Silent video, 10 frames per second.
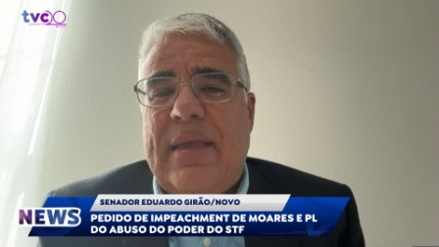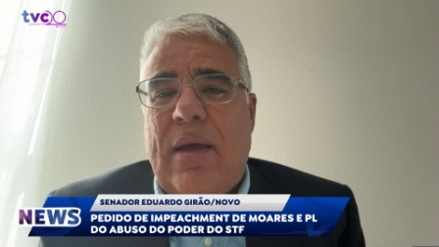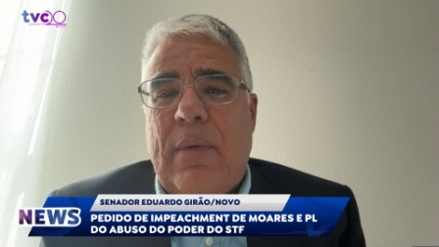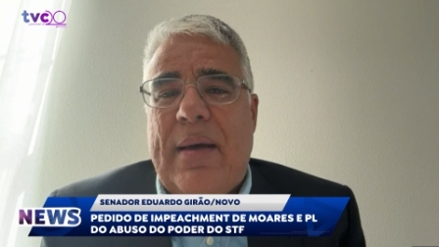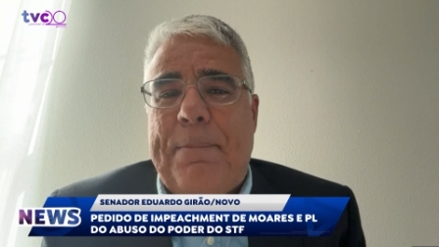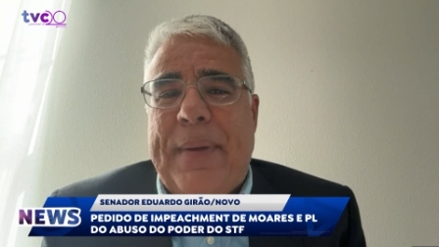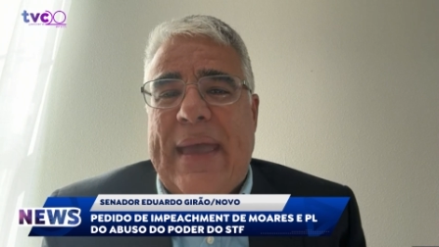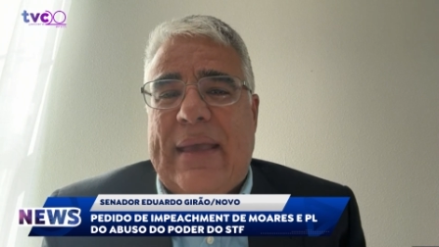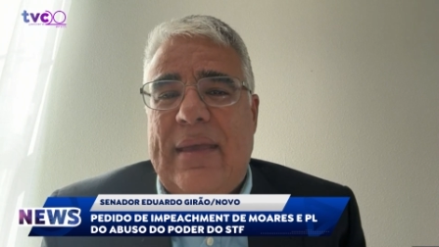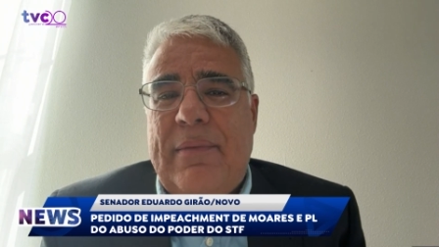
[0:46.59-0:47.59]
que é uma
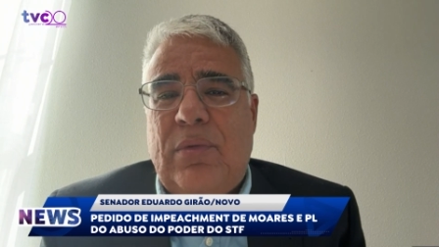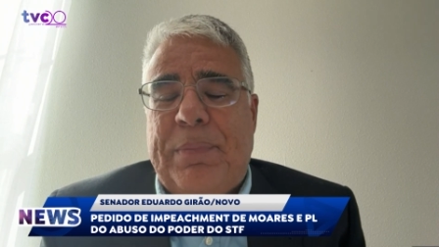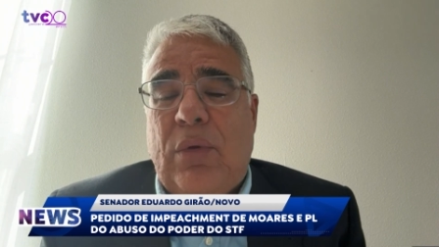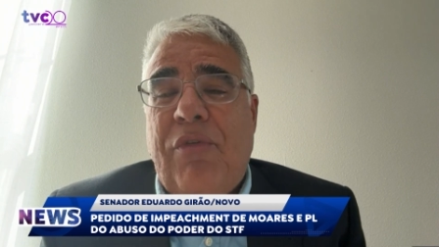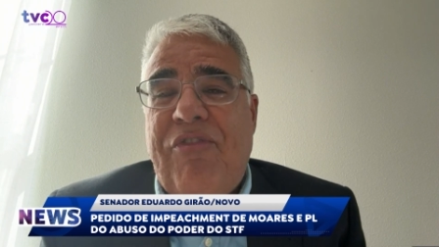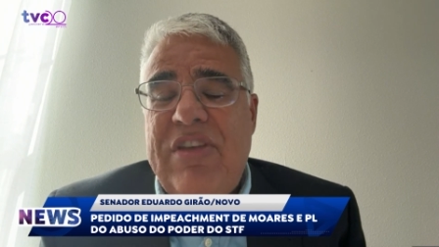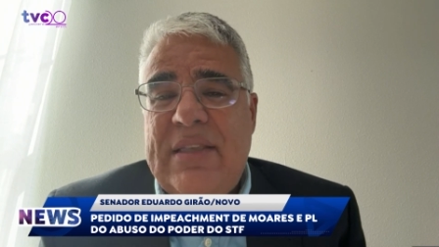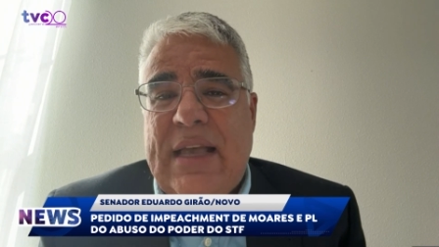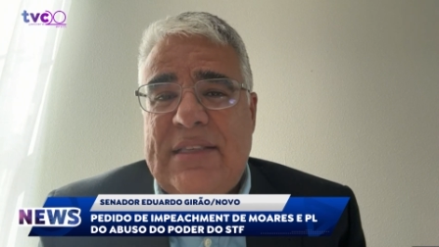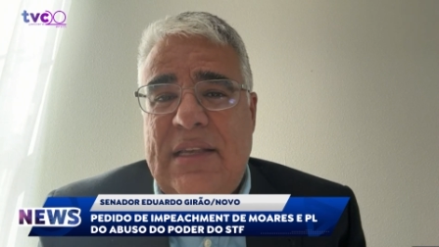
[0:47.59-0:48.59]
PEC pelo fim
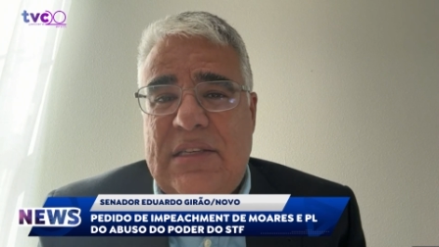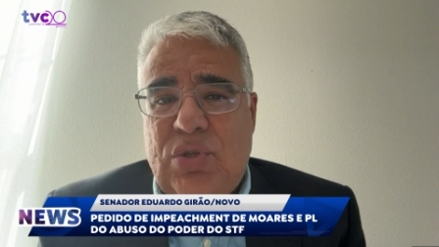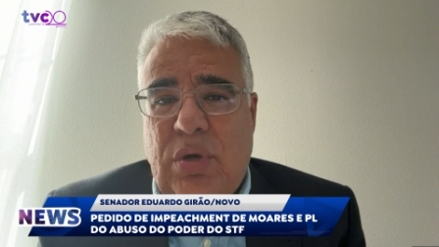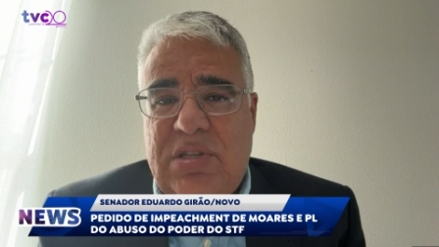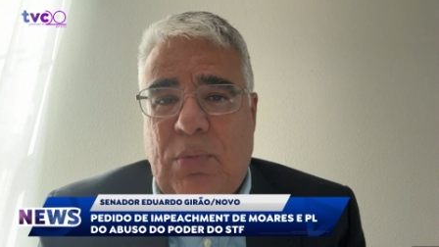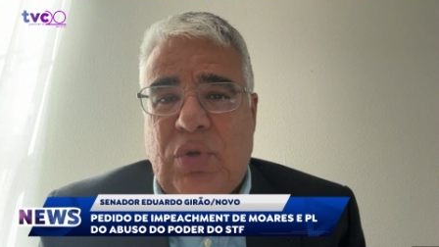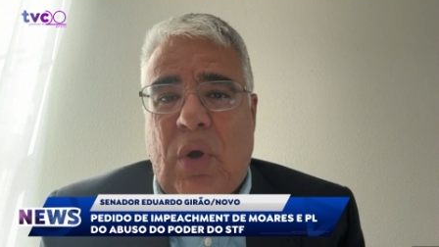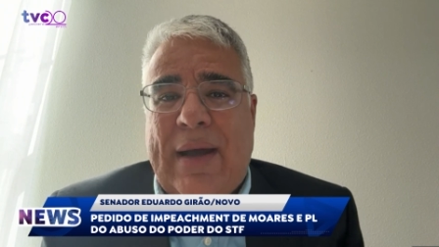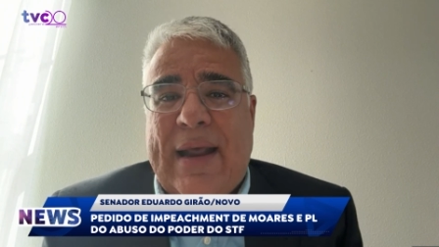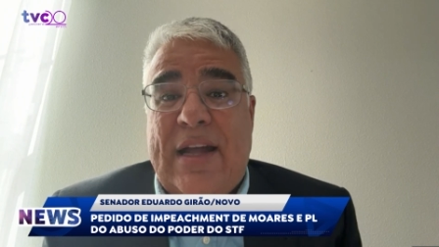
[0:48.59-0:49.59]
das decisões
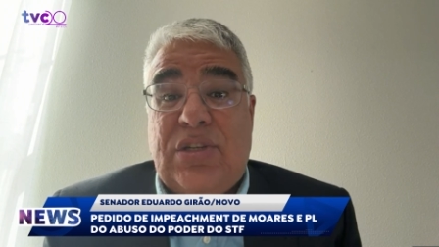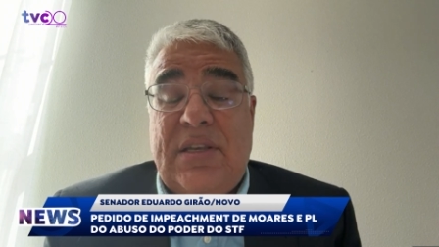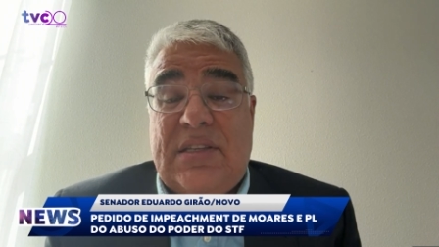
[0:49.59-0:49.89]
monocráticas